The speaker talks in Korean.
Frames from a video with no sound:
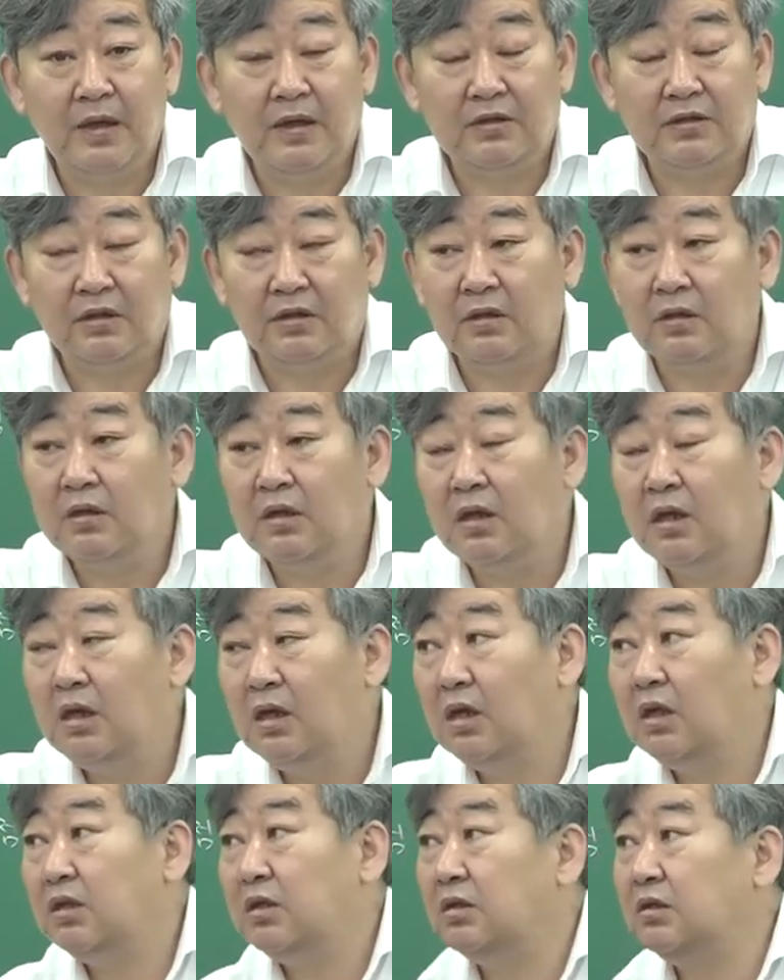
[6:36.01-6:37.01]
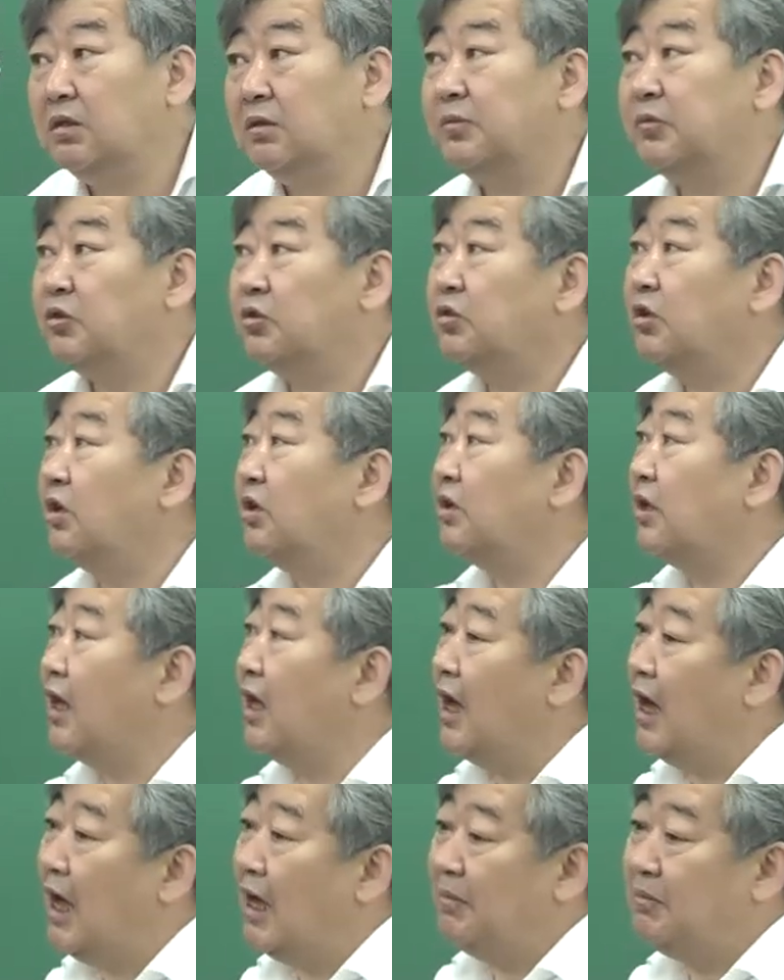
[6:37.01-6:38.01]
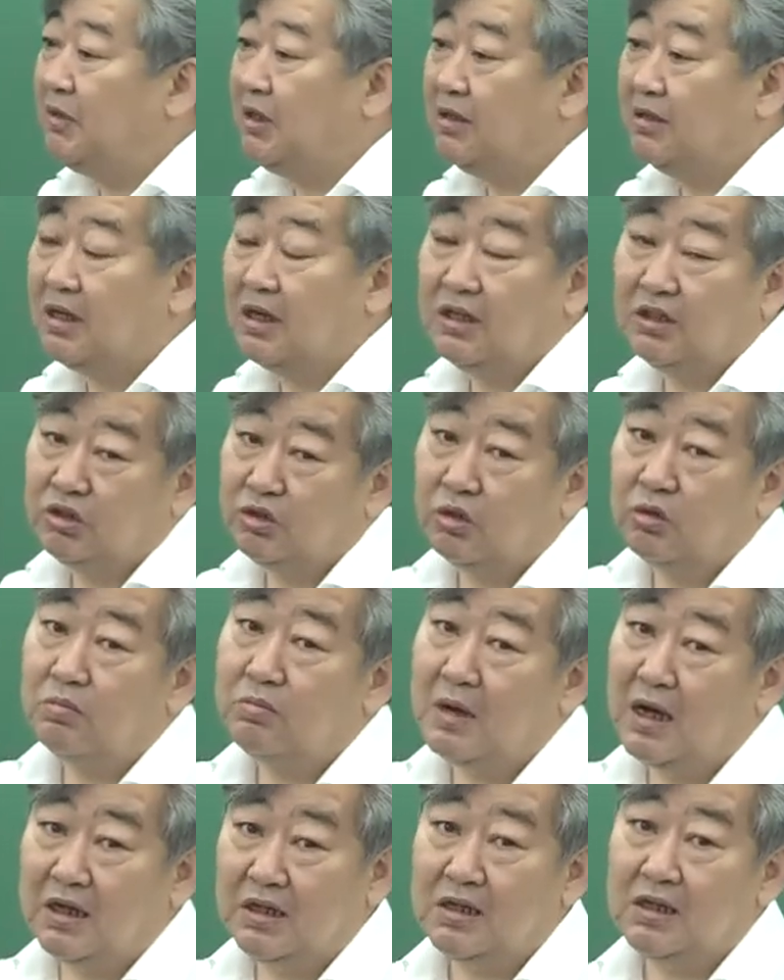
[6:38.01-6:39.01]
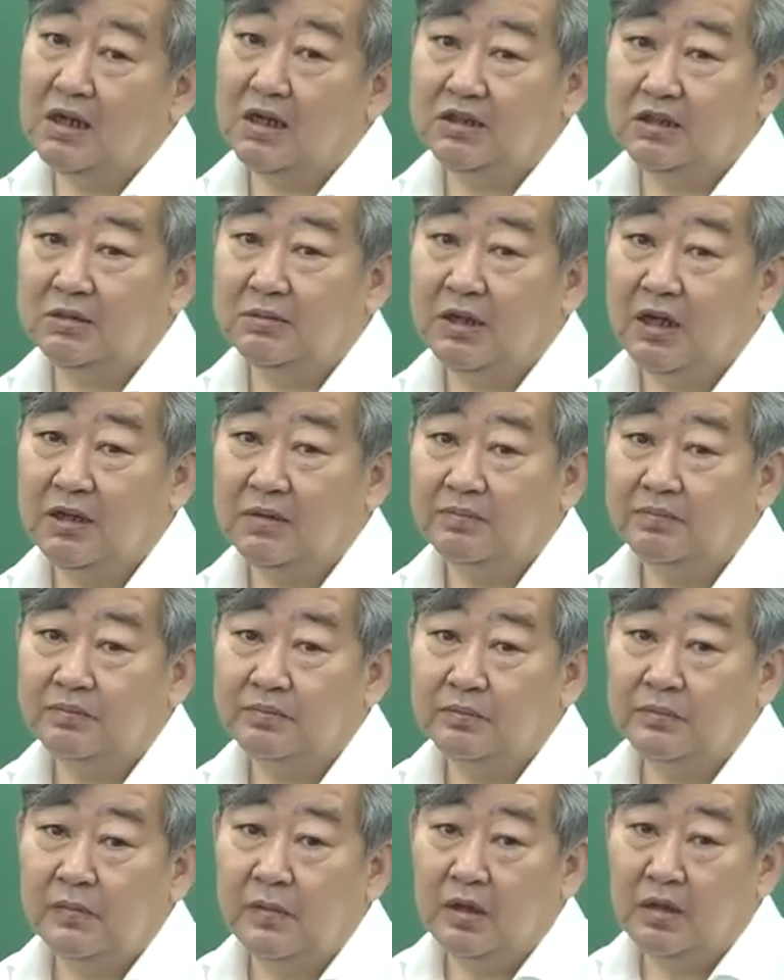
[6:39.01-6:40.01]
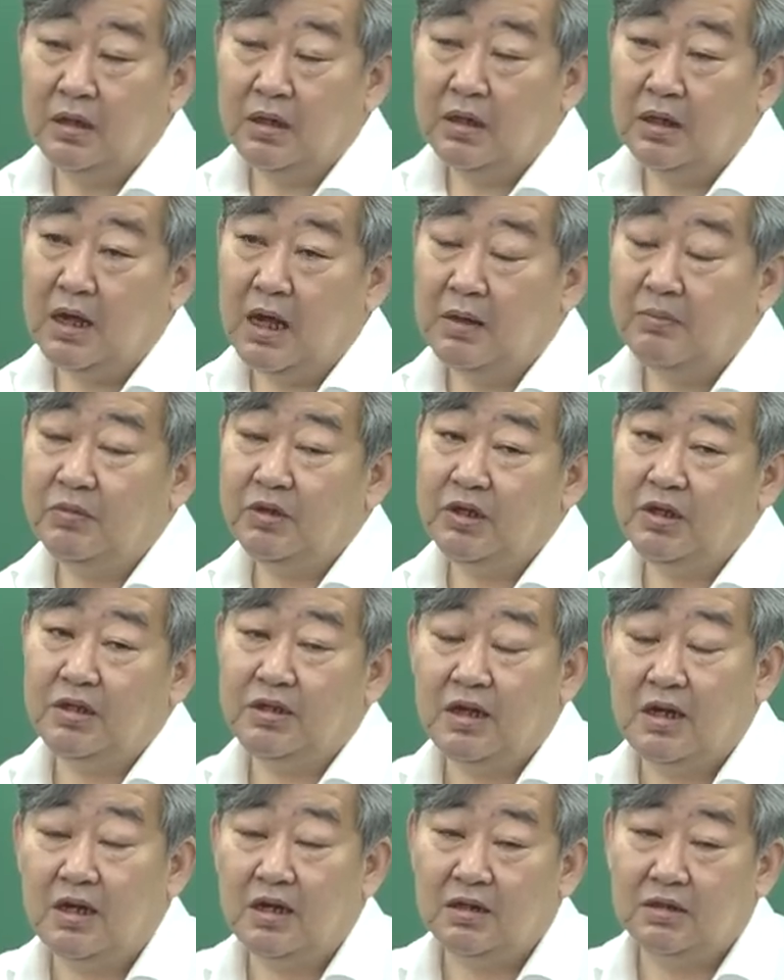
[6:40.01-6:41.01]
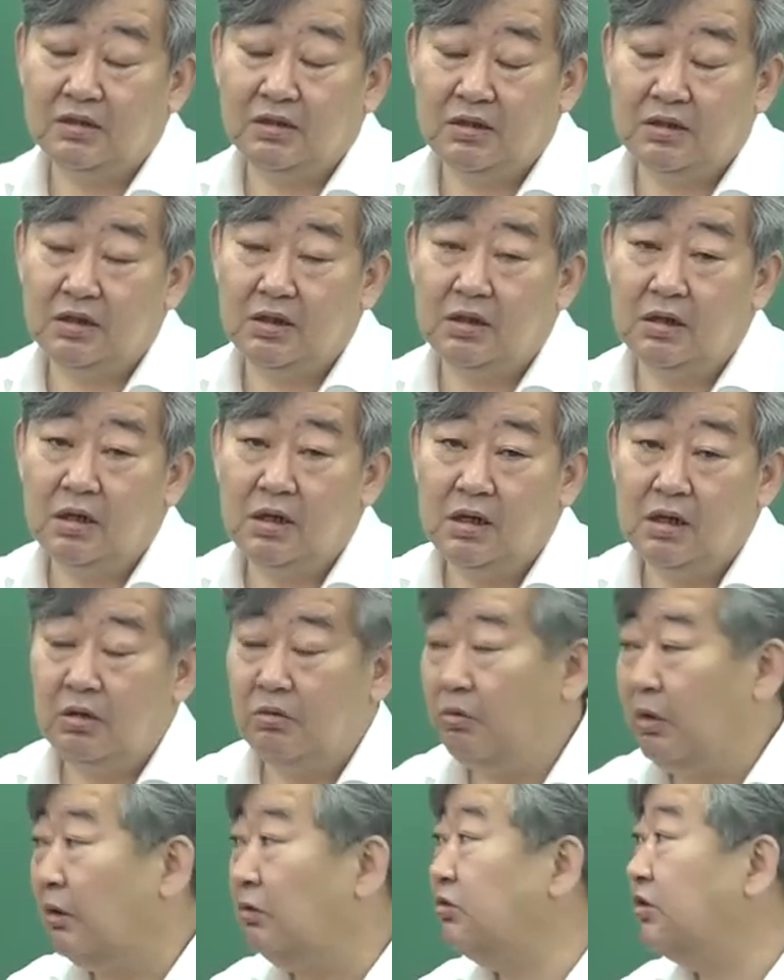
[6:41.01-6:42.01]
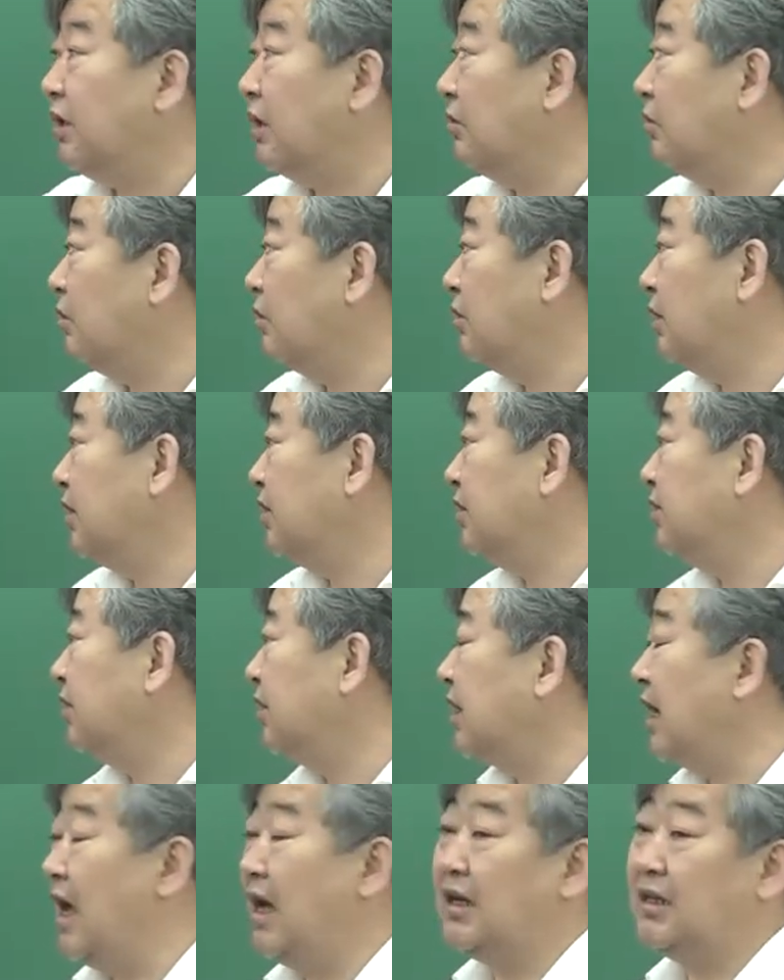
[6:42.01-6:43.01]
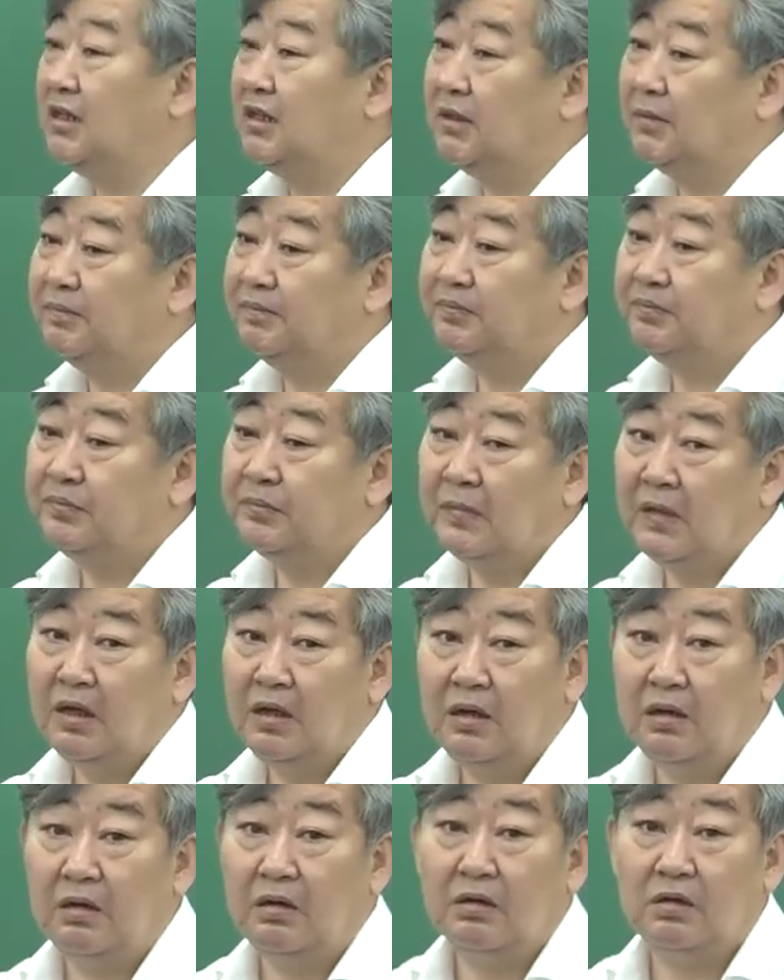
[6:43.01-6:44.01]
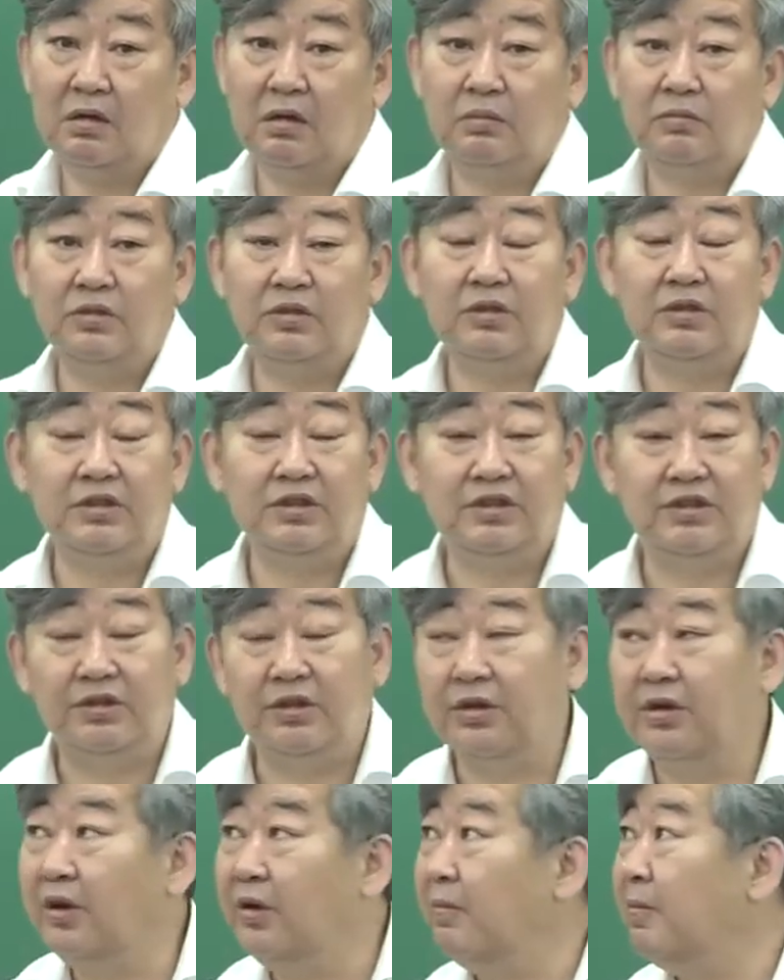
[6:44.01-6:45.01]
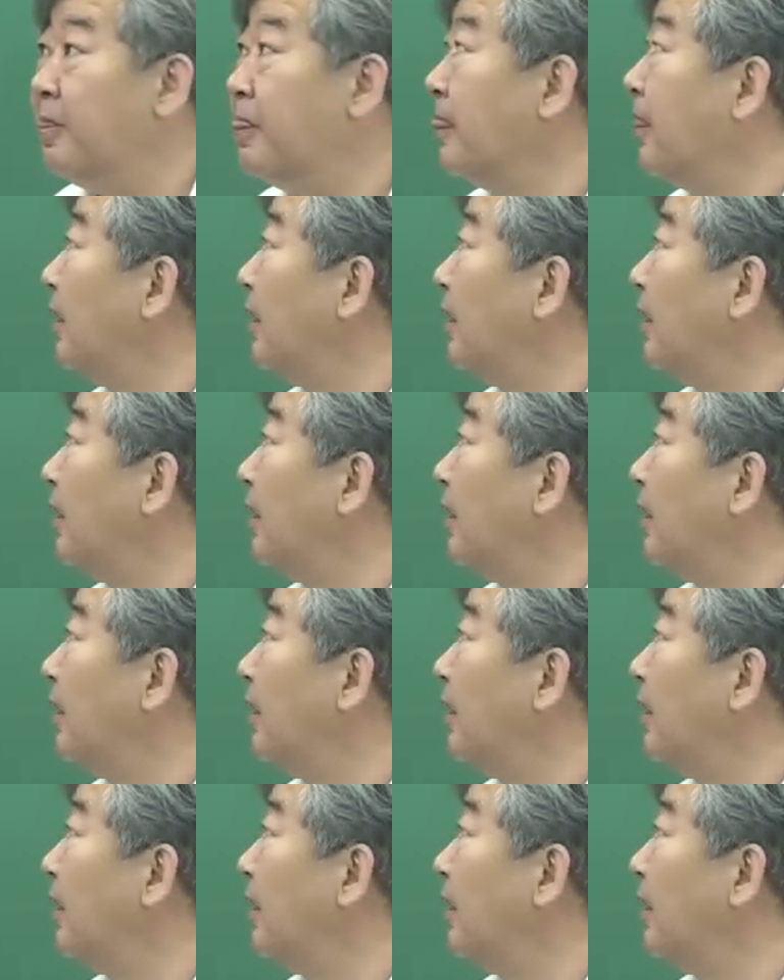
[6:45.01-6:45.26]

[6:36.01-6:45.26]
그래서 이 등급 규격에 암기 사항이 조금 많긴 하지만 이 암기 사항들을 외우지 않고 그래서 이제 가끔 어, 그런 분들이 있어요.